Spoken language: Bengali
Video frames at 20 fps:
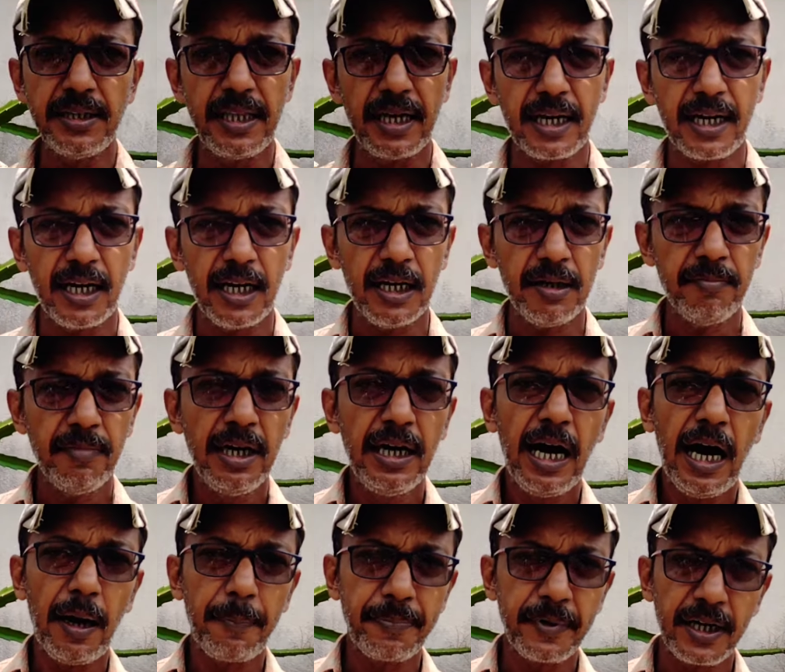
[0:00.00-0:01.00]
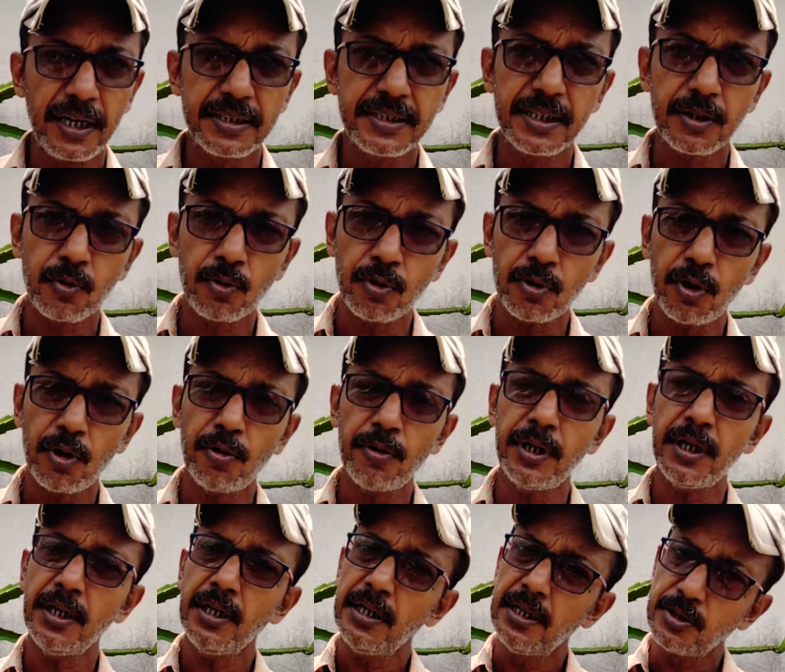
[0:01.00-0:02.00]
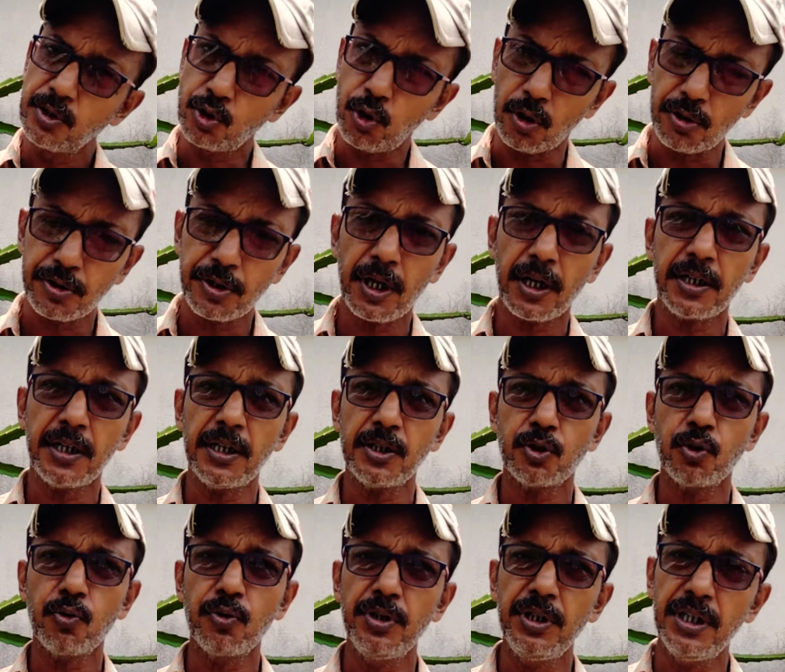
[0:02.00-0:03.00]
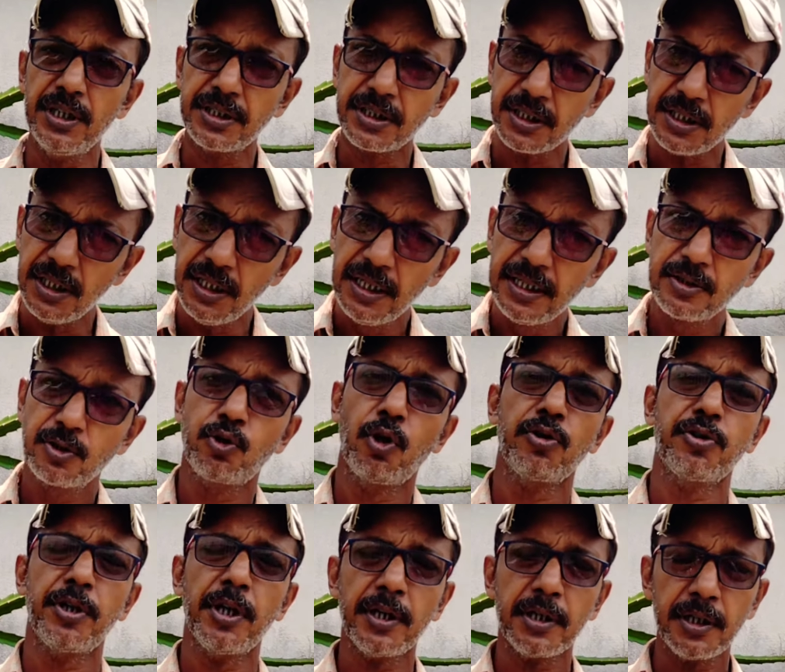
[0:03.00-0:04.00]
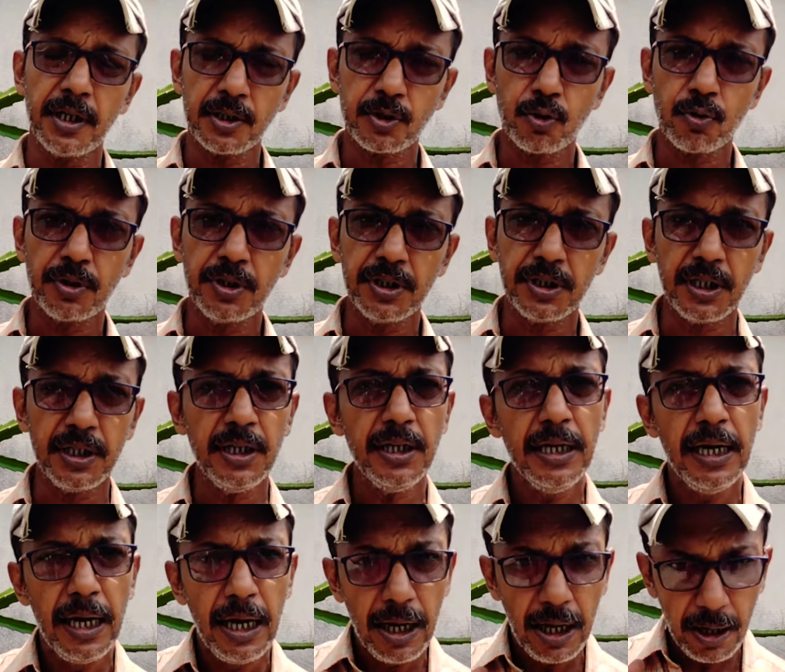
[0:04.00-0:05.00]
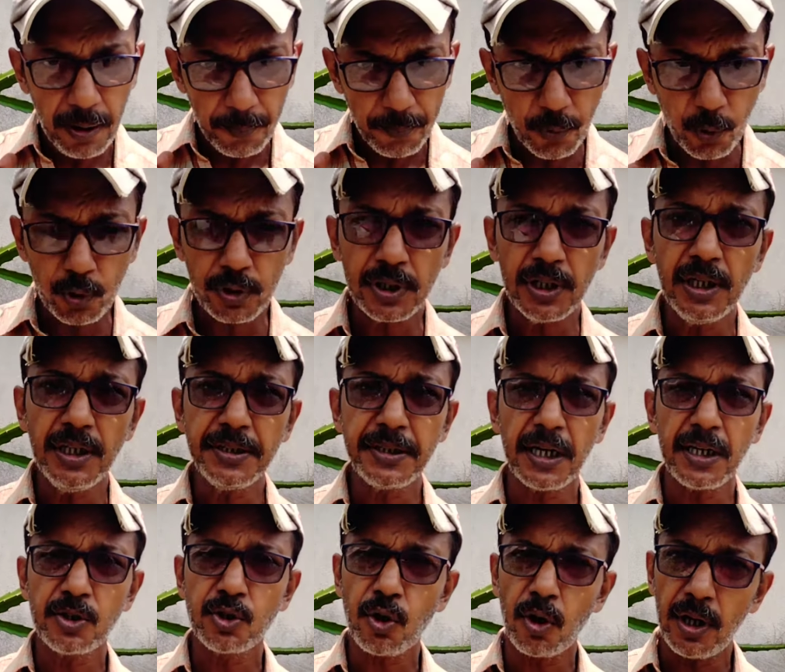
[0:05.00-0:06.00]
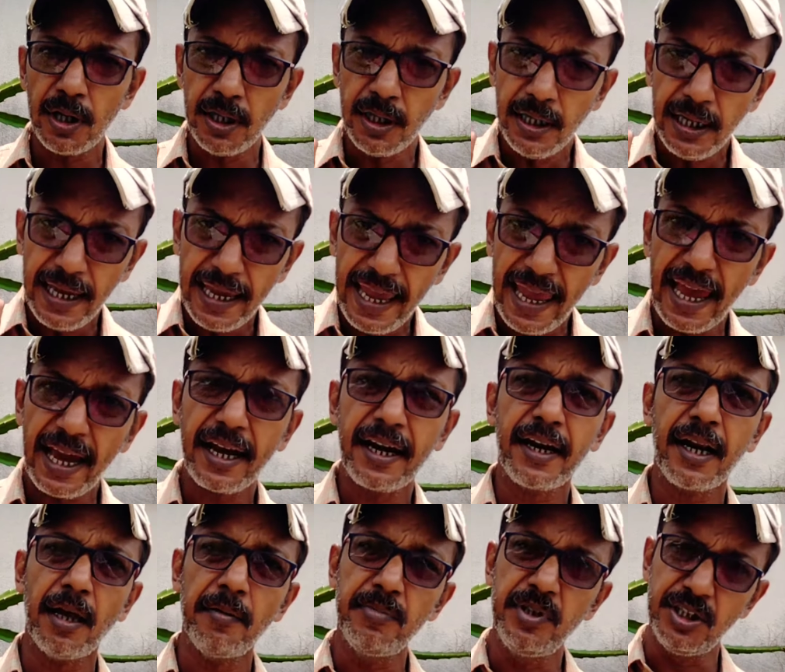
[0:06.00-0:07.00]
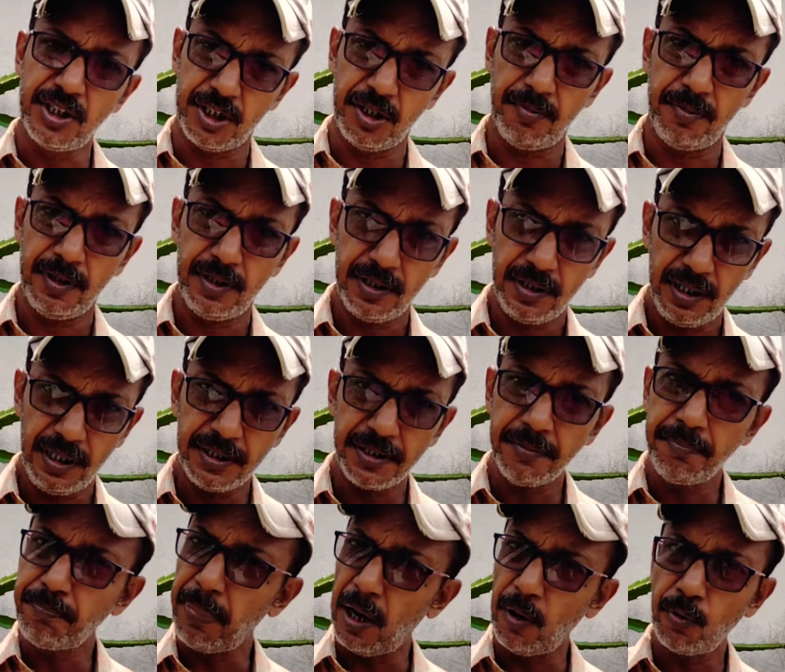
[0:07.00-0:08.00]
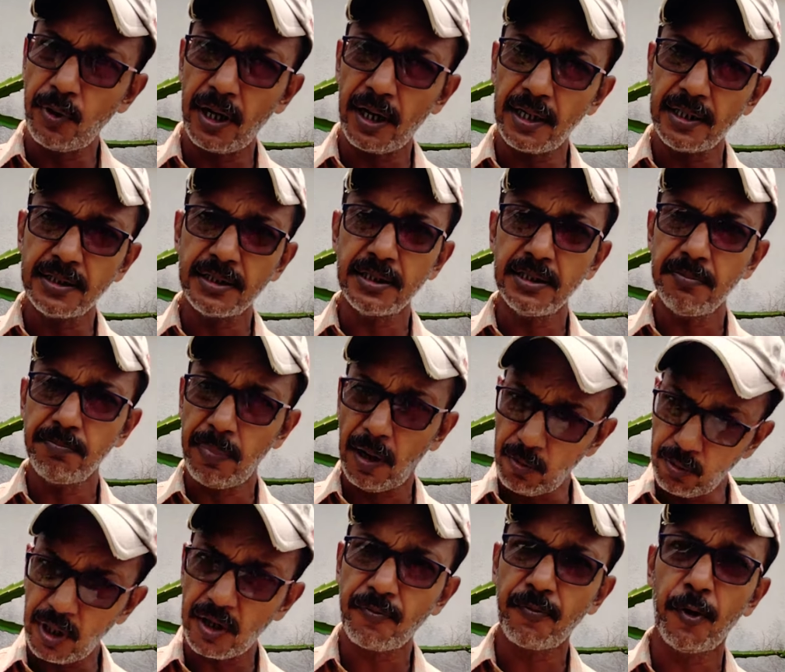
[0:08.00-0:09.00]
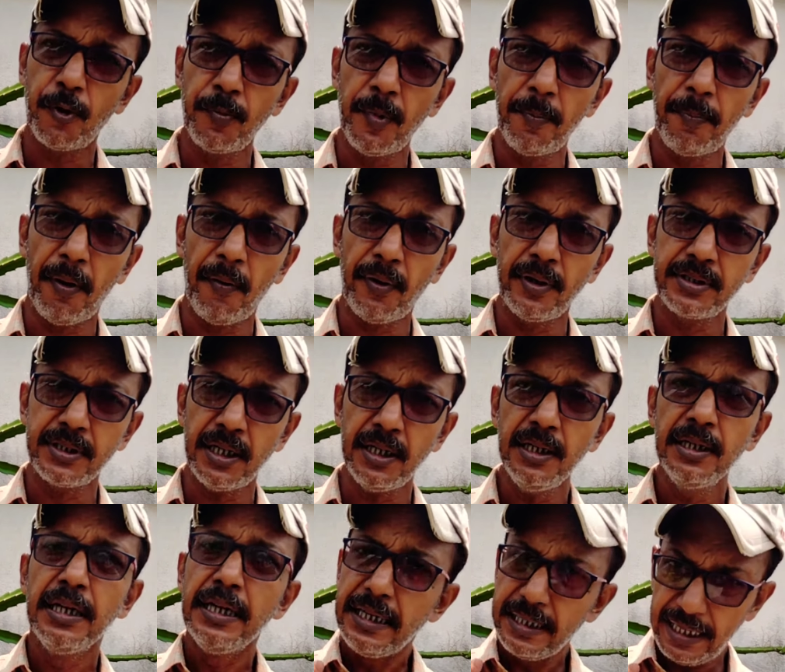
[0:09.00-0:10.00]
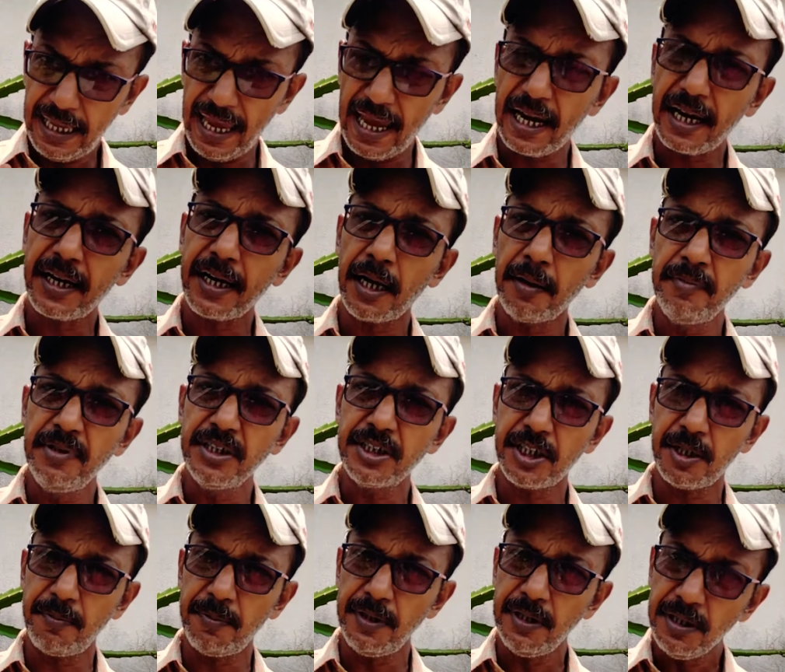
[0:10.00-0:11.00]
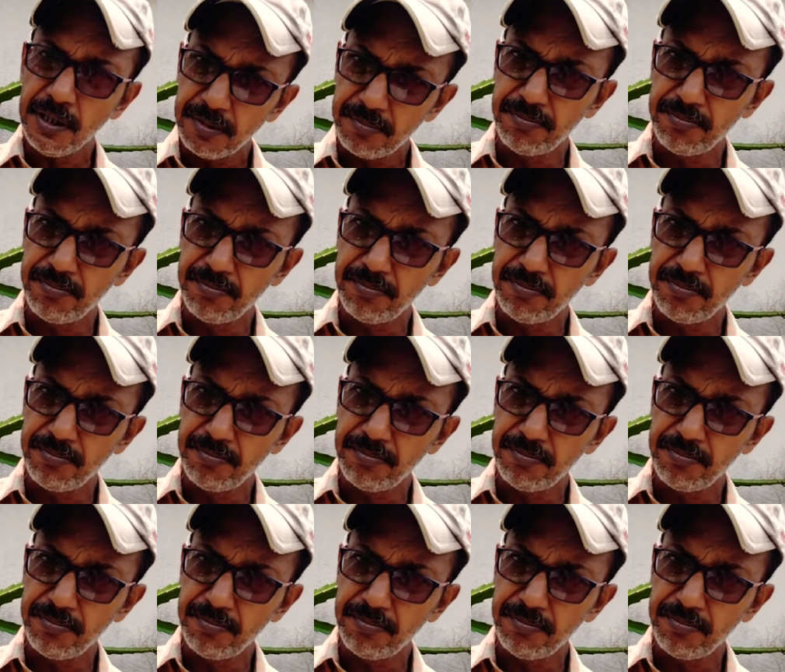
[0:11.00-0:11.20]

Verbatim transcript: তাই দেখালাম আপনারা যে কোনো ধরনের ছত্রাকনাশক নিয়ে এসে ছত্রাকনাশকটিকে প্রতি লিটার জলে এক গ্রাম হিসেবে এটি পাউডার আছে পাউডার ফর্মে পাওয়া যায় এক গ্রাম হিসেবে